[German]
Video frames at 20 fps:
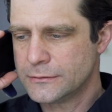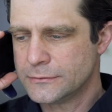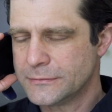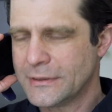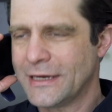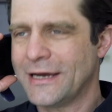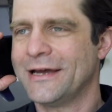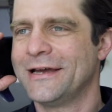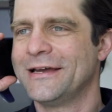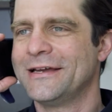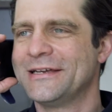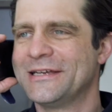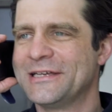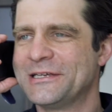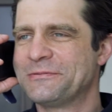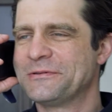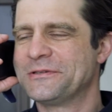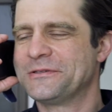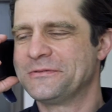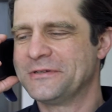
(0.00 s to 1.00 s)
Ja, hey,
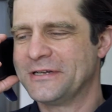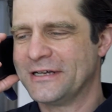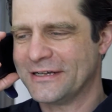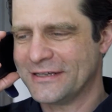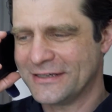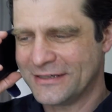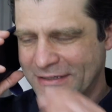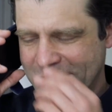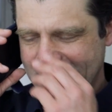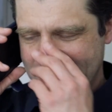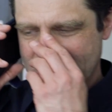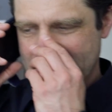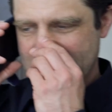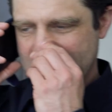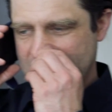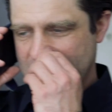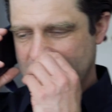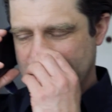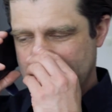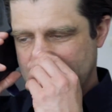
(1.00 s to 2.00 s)
ich bin's wieder.
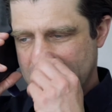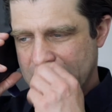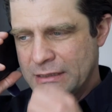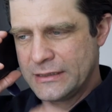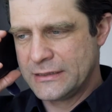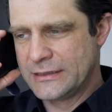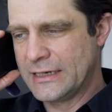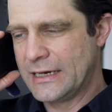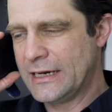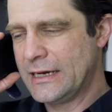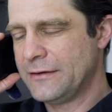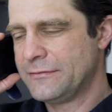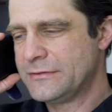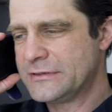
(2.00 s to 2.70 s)
Ja,